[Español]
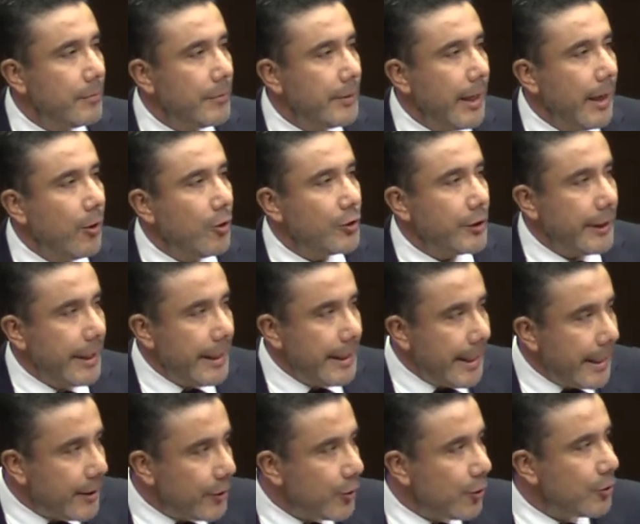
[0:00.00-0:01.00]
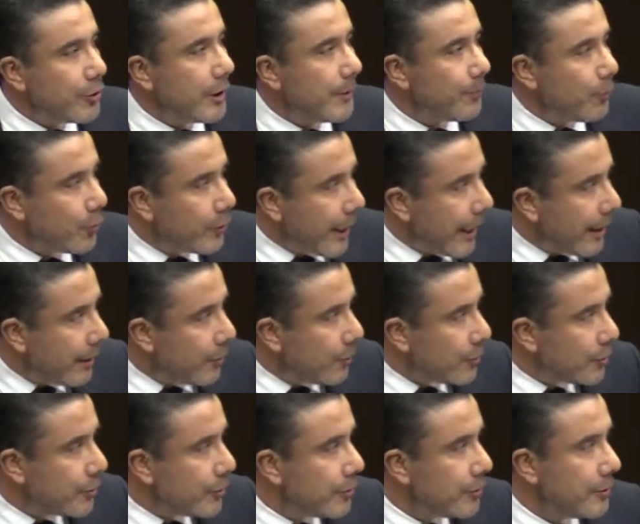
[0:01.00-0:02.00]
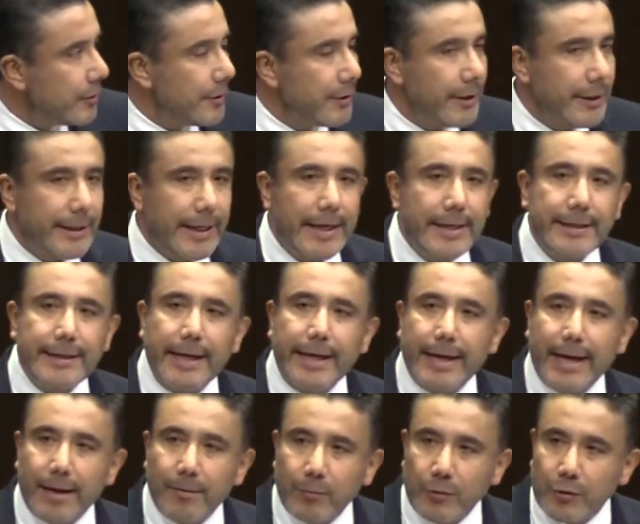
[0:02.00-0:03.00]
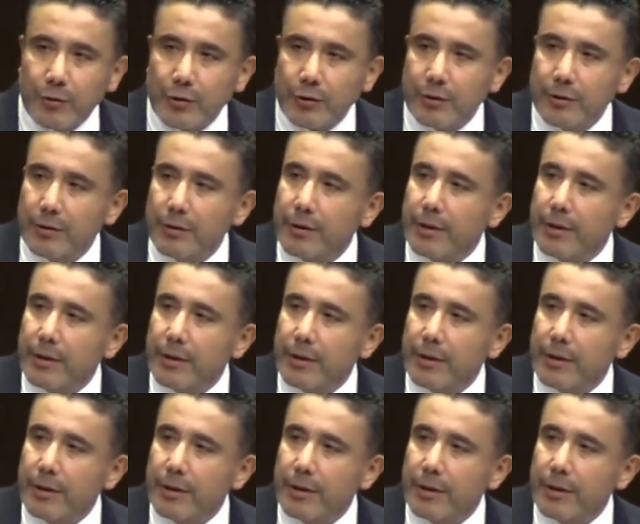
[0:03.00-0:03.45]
de los 500 diputados que integramos